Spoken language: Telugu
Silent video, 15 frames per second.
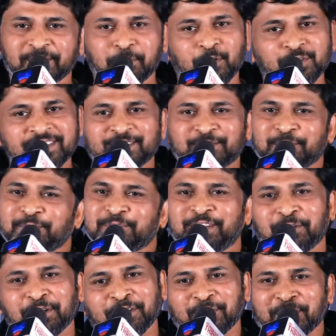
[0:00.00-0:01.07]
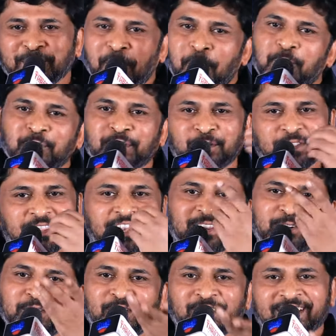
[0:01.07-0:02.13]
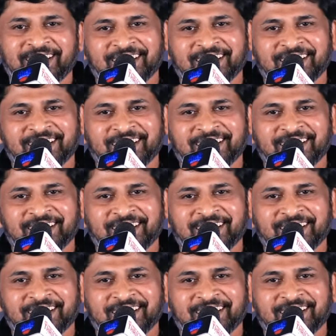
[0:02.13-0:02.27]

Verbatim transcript: బోన్ చేస్తూ చూసినా కూడా నవ్వుకుంటావు తెలియకుండా ఒక